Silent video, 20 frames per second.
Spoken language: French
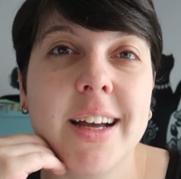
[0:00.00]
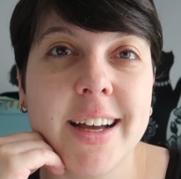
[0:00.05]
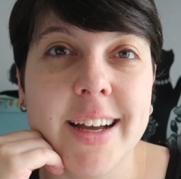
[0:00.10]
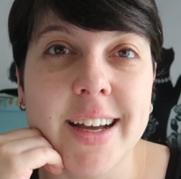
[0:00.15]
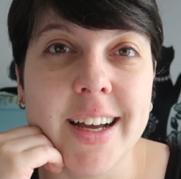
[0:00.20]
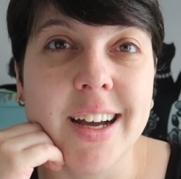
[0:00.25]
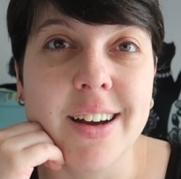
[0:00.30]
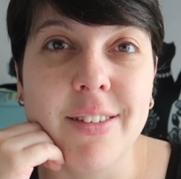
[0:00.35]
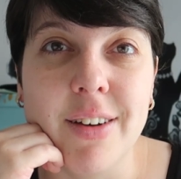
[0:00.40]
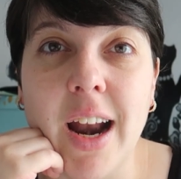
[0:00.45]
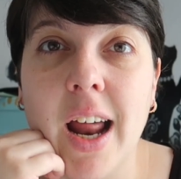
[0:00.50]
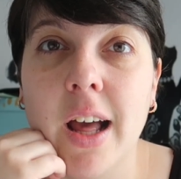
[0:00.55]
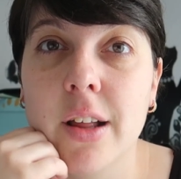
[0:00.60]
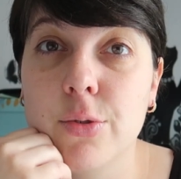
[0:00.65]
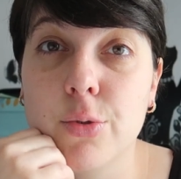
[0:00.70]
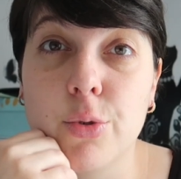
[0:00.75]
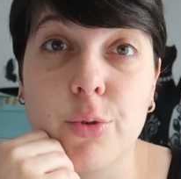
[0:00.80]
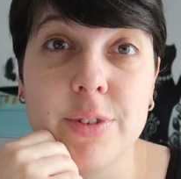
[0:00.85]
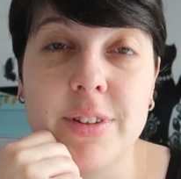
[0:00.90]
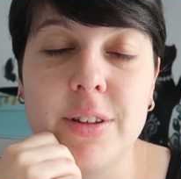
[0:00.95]
Euh, voilà,
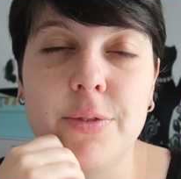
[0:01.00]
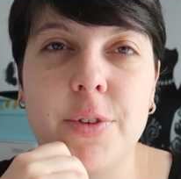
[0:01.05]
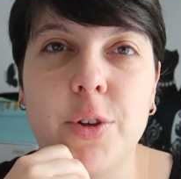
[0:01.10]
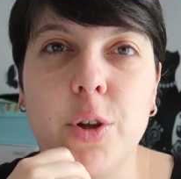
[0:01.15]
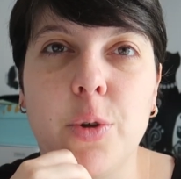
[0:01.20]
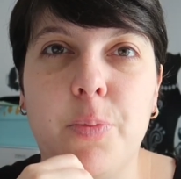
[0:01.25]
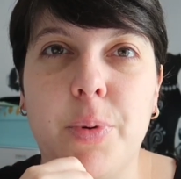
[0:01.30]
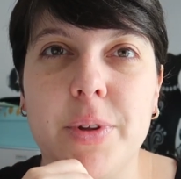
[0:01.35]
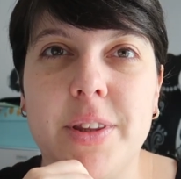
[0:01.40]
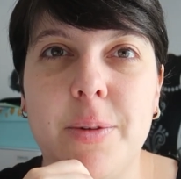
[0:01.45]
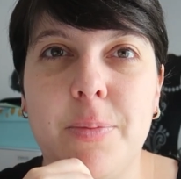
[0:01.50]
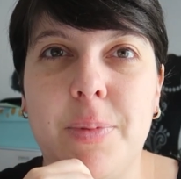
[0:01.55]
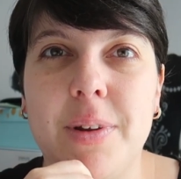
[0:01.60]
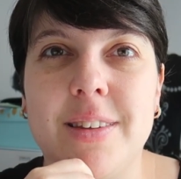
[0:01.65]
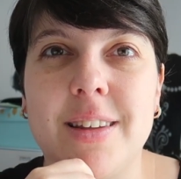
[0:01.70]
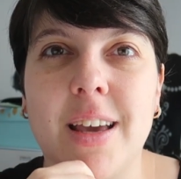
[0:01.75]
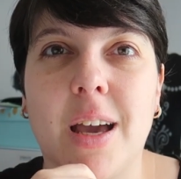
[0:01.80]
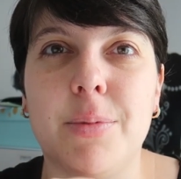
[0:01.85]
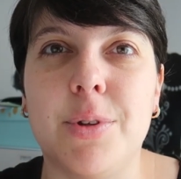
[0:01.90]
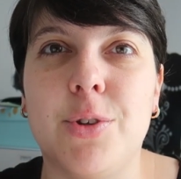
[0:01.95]
donc on s'est fait notre petit
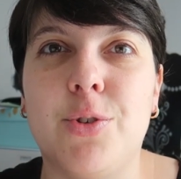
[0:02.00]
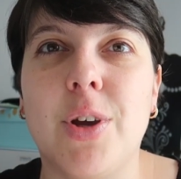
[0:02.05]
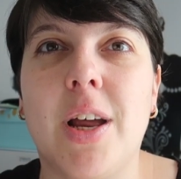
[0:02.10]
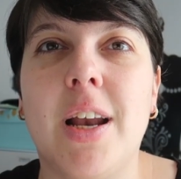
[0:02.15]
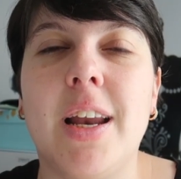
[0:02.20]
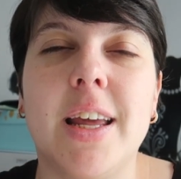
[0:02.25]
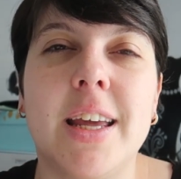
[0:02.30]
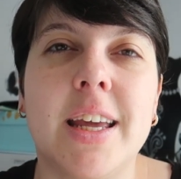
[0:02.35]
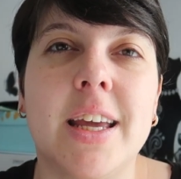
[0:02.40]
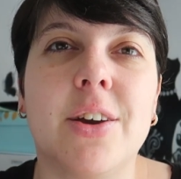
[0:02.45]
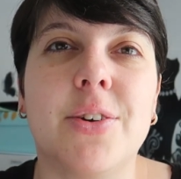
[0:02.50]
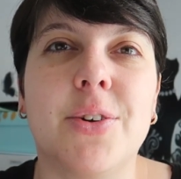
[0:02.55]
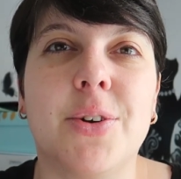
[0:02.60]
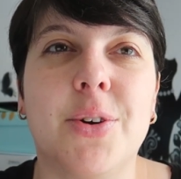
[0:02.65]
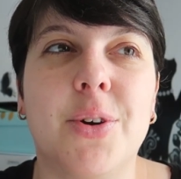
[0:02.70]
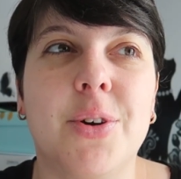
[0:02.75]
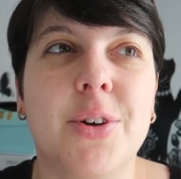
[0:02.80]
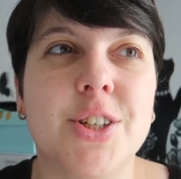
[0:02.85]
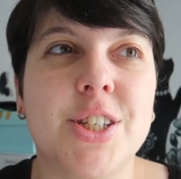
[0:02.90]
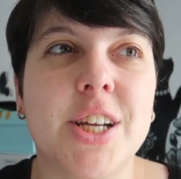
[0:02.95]
plaisir habituel et
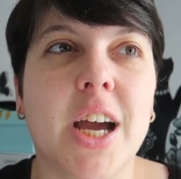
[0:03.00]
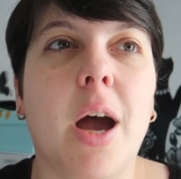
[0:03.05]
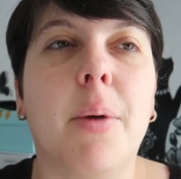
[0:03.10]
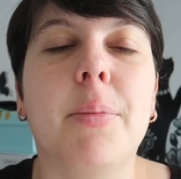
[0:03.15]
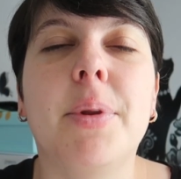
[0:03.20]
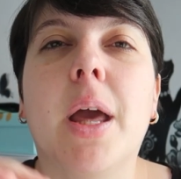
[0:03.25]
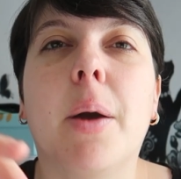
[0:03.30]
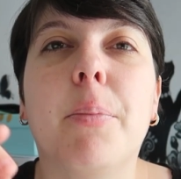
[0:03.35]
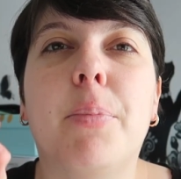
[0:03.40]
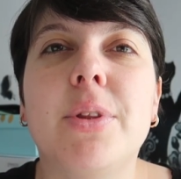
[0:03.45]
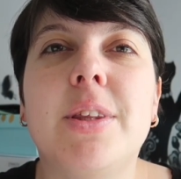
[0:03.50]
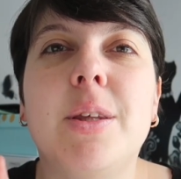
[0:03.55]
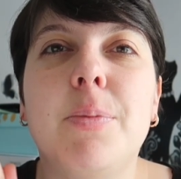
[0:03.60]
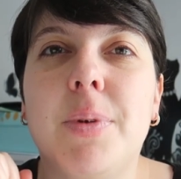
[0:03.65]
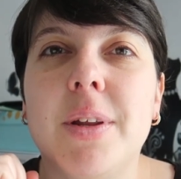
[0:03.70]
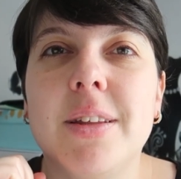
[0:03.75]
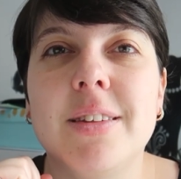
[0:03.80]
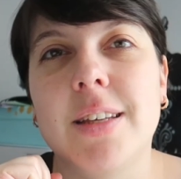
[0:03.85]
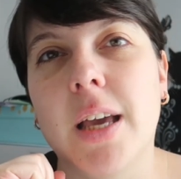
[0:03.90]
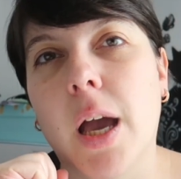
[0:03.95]
j'ai ramené un petit
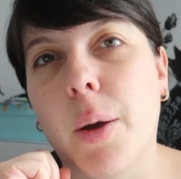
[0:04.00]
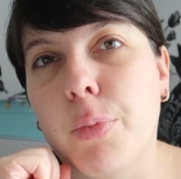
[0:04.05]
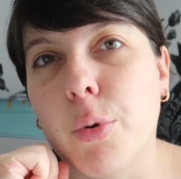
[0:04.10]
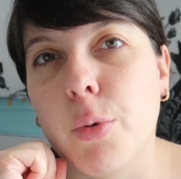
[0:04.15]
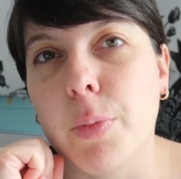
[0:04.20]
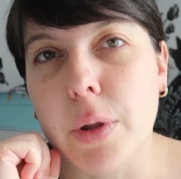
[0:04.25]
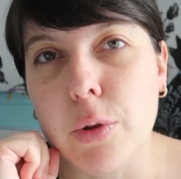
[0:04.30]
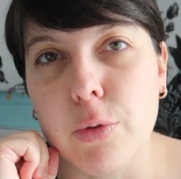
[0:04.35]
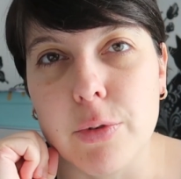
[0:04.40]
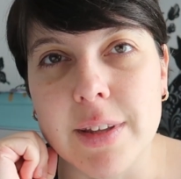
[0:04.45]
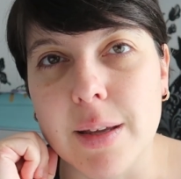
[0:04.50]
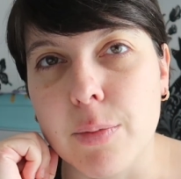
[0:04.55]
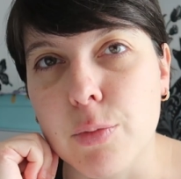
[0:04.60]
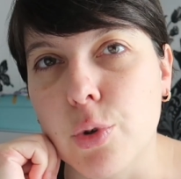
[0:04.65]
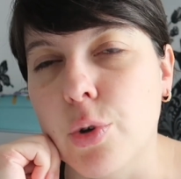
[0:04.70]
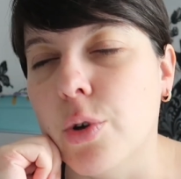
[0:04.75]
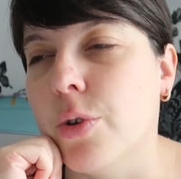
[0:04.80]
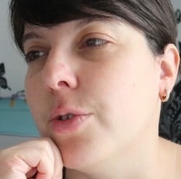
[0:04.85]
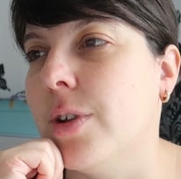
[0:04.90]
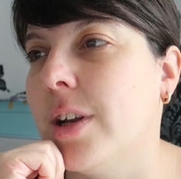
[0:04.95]
plaisir pour mes deux
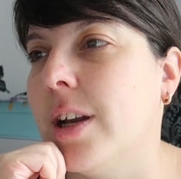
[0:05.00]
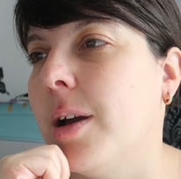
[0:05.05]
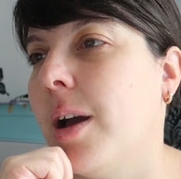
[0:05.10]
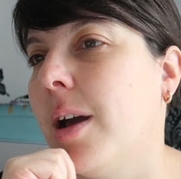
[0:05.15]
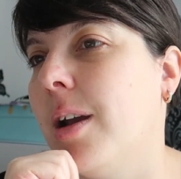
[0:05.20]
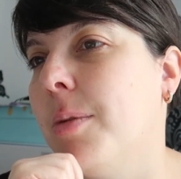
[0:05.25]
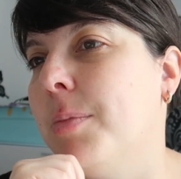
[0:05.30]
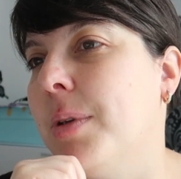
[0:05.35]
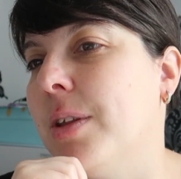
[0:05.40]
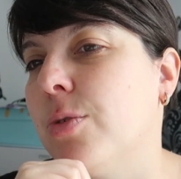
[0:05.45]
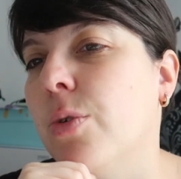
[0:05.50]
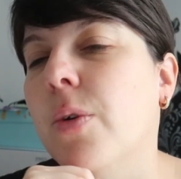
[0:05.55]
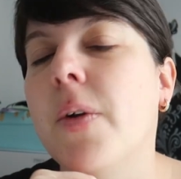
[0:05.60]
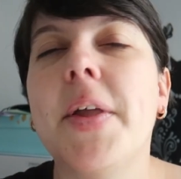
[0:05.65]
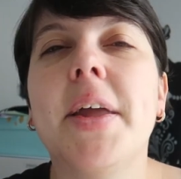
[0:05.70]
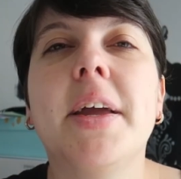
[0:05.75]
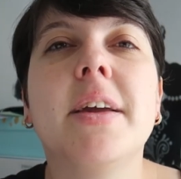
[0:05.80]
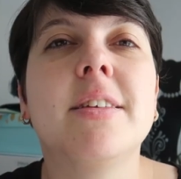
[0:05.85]
amours à la maison.